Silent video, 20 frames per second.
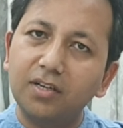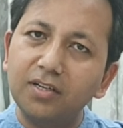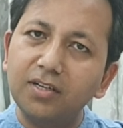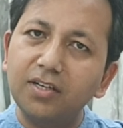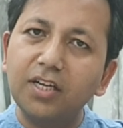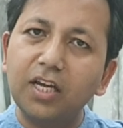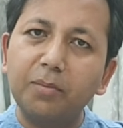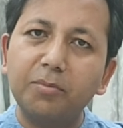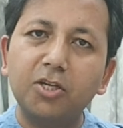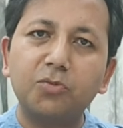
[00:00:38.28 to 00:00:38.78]

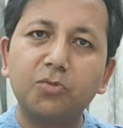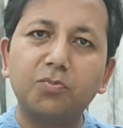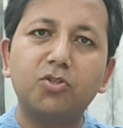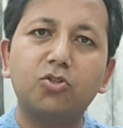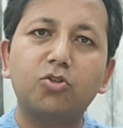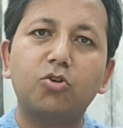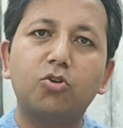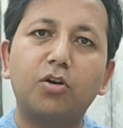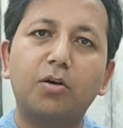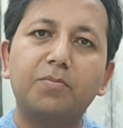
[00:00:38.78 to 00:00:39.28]
कर्ण के बीच
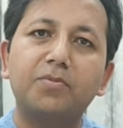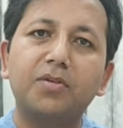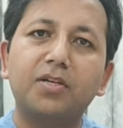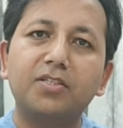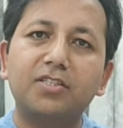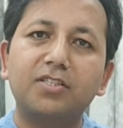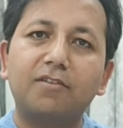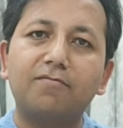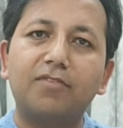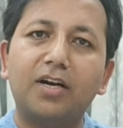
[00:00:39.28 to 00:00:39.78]
में जो
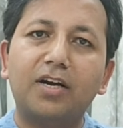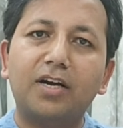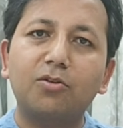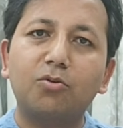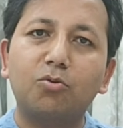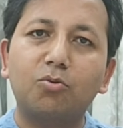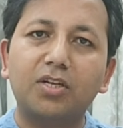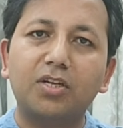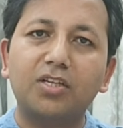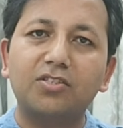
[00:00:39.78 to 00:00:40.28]
अब
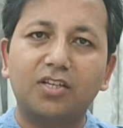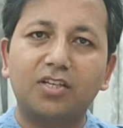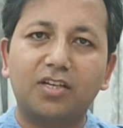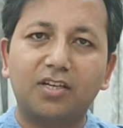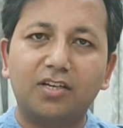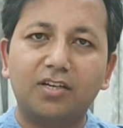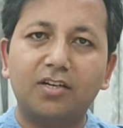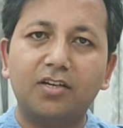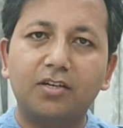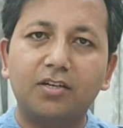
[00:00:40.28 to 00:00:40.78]
संवाद होने
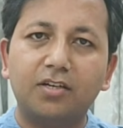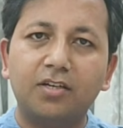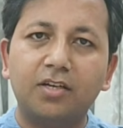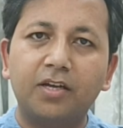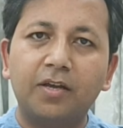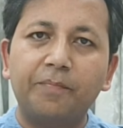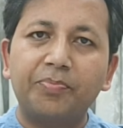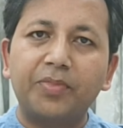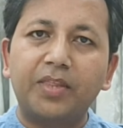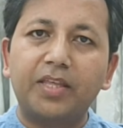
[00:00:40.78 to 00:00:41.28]
जा रहा
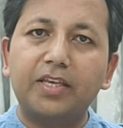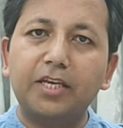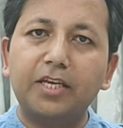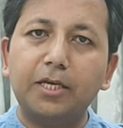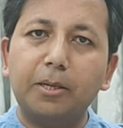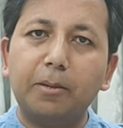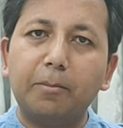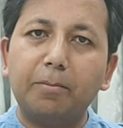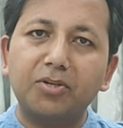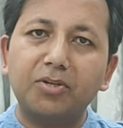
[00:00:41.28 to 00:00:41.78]
है
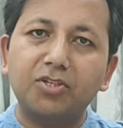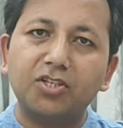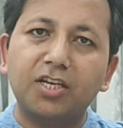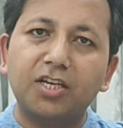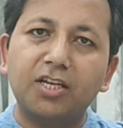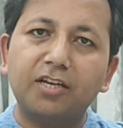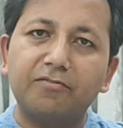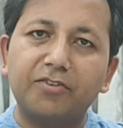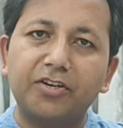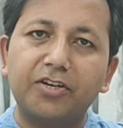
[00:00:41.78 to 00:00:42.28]
ये
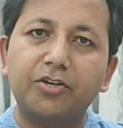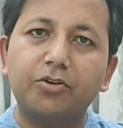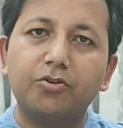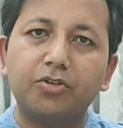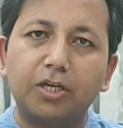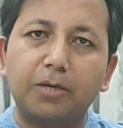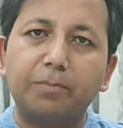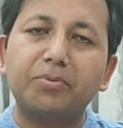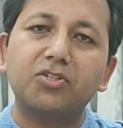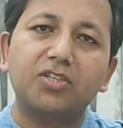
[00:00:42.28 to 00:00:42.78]
पिछले
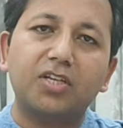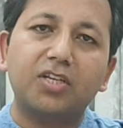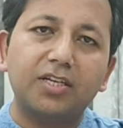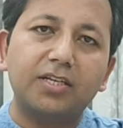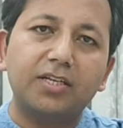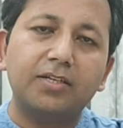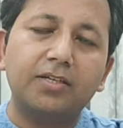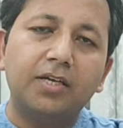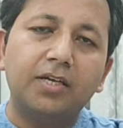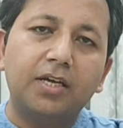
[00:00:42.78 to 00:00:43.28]
वीडियो या
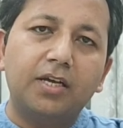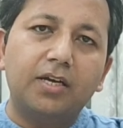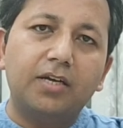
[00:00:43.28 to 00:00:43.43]
पिछले